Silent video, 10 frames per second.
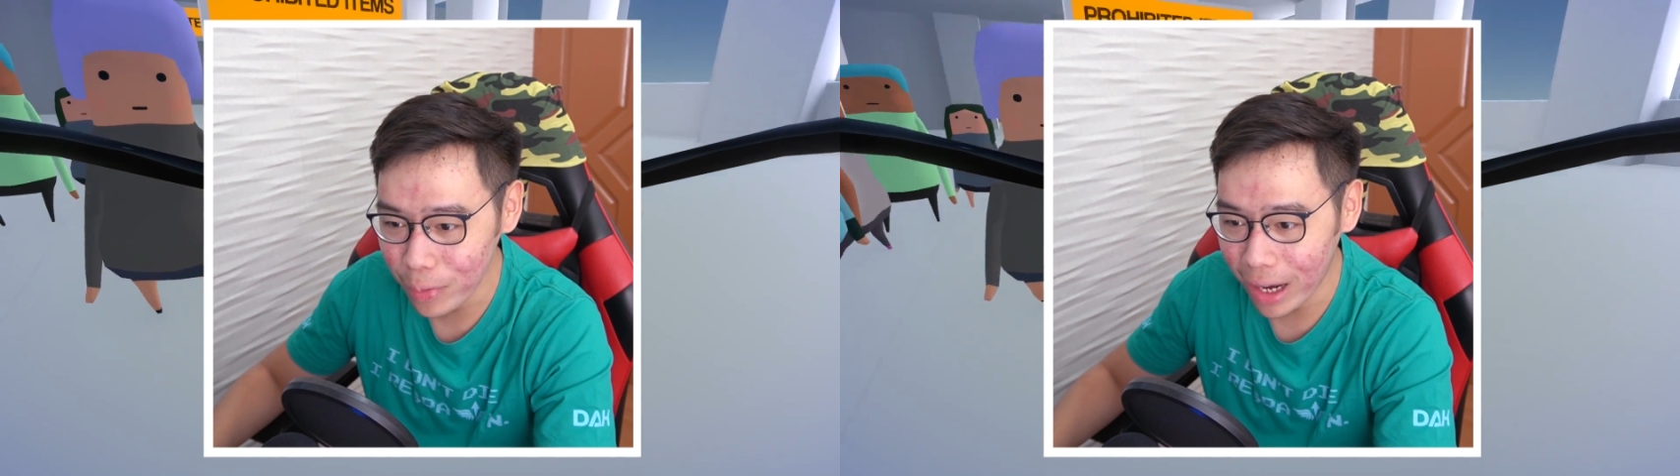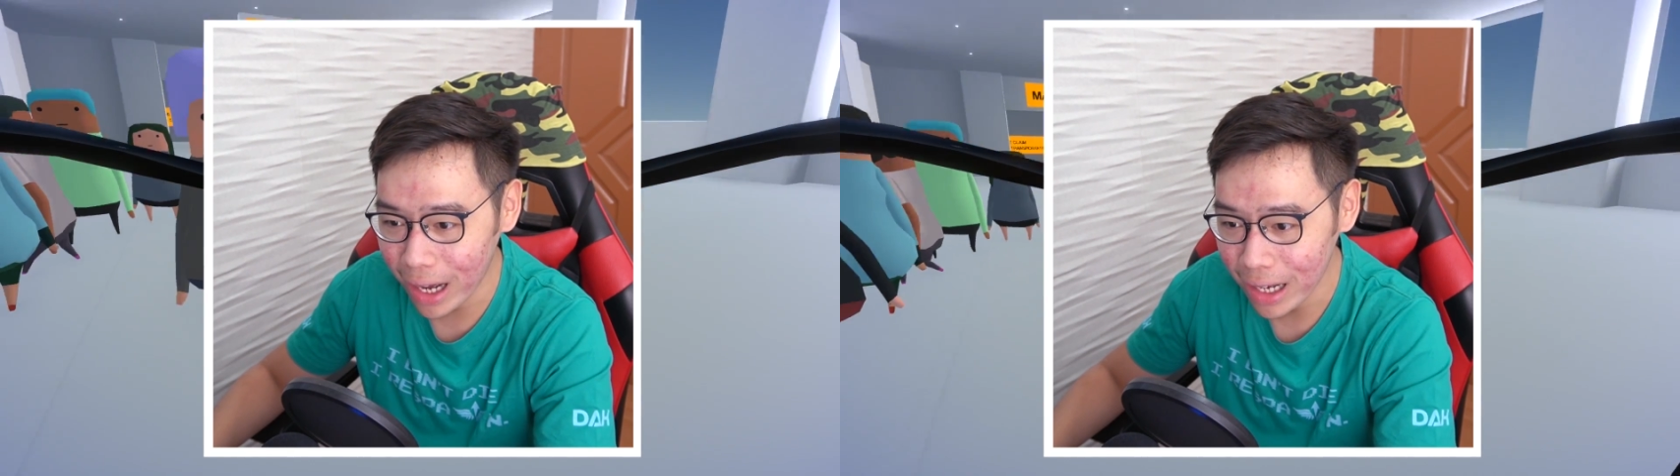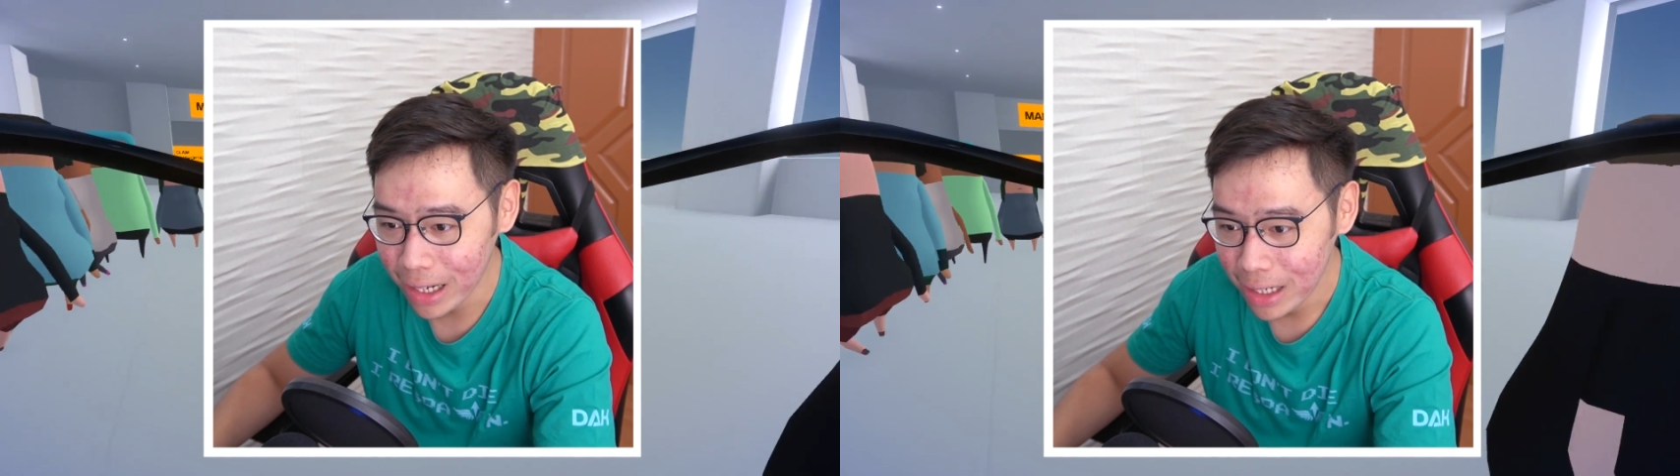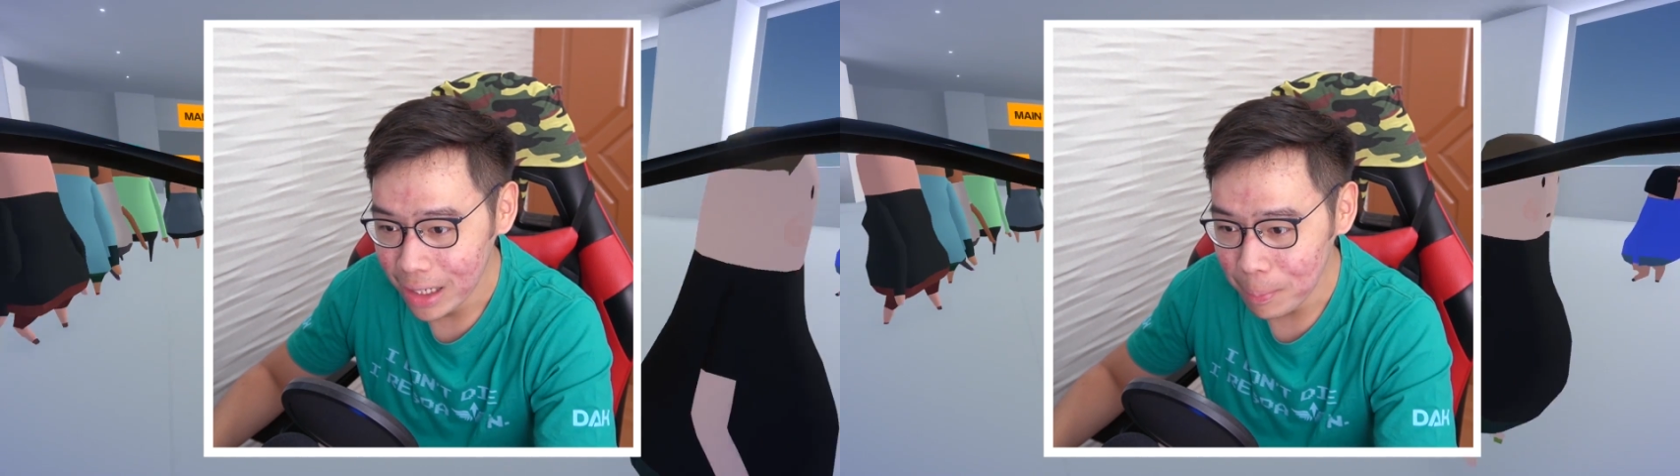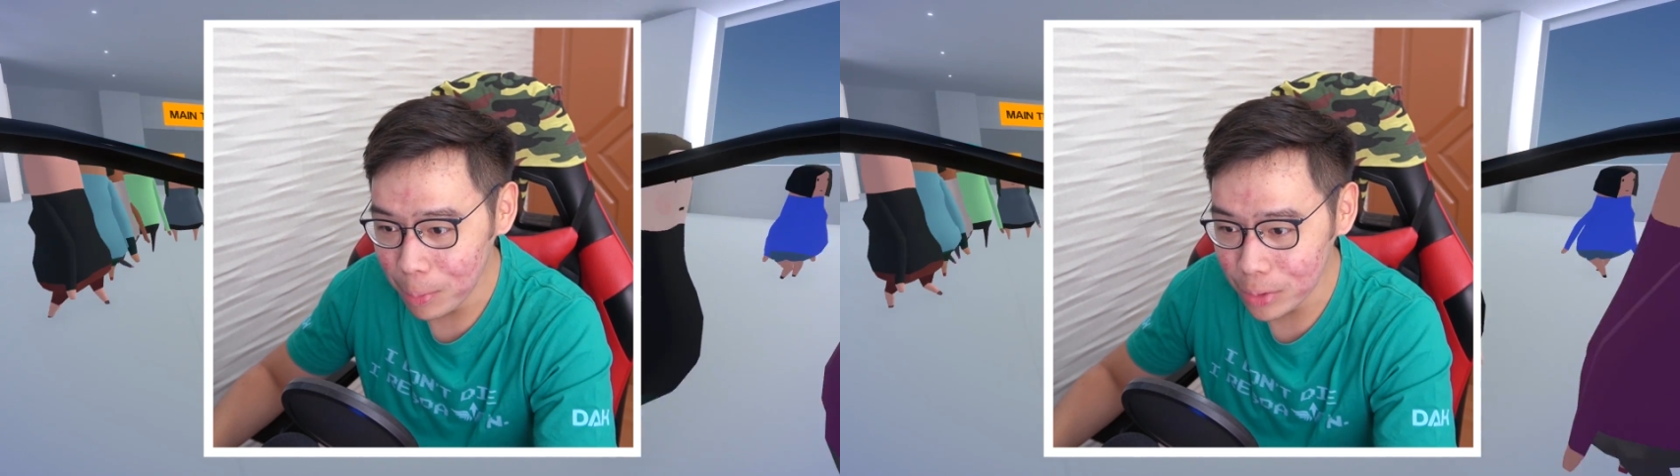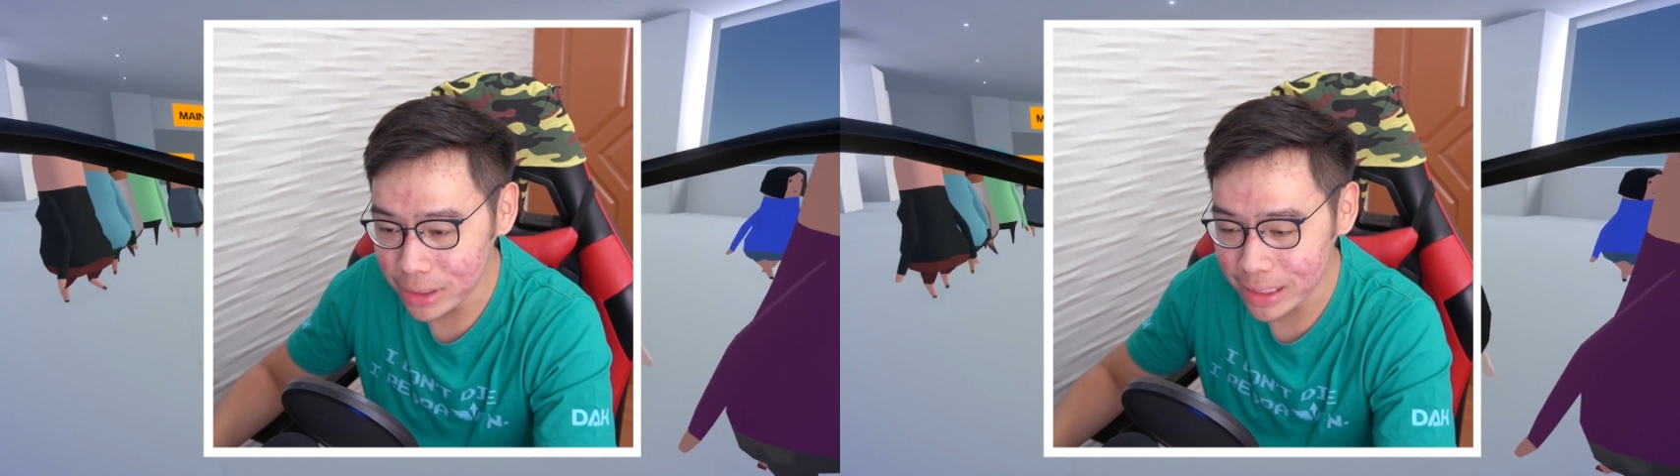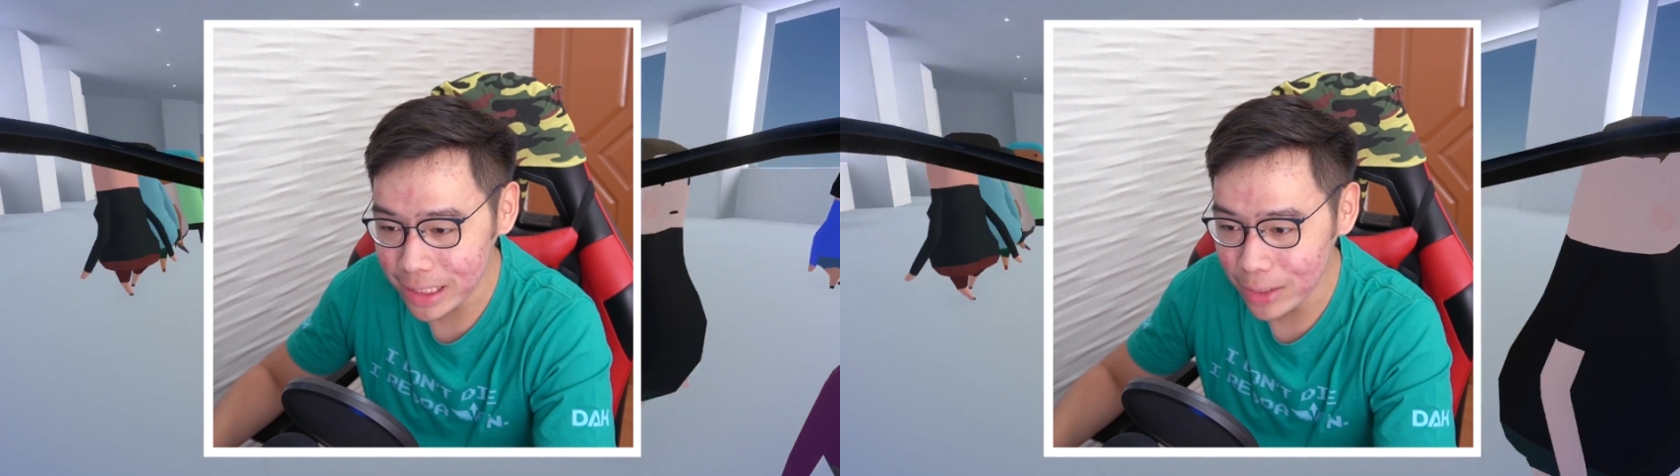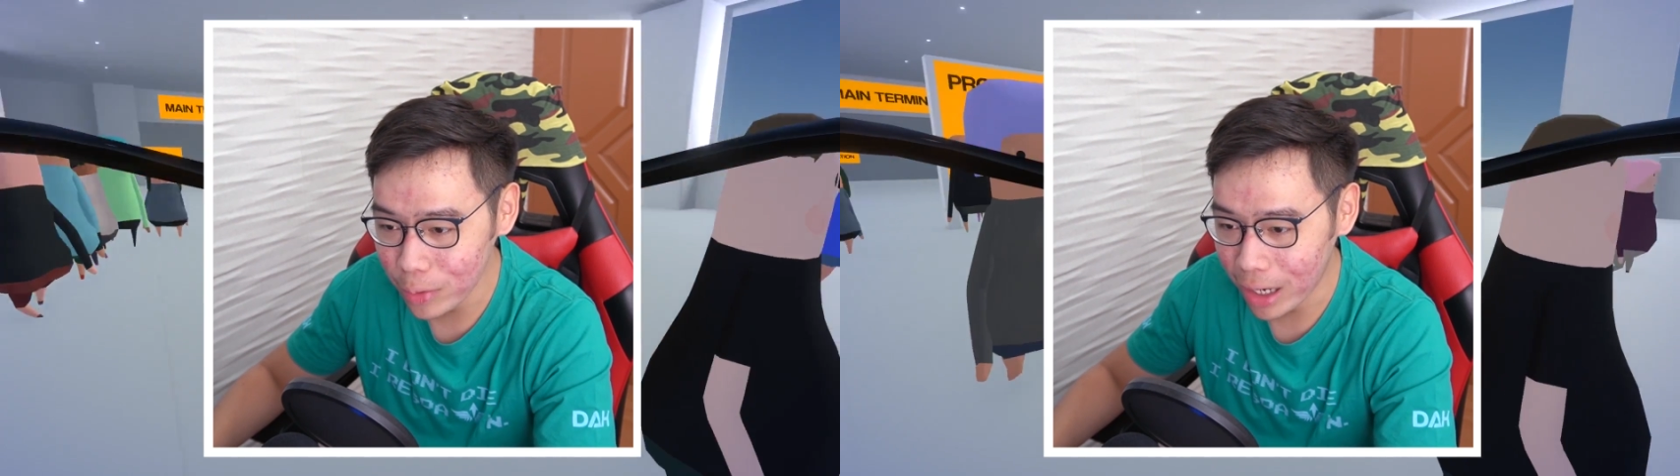gua. Pusing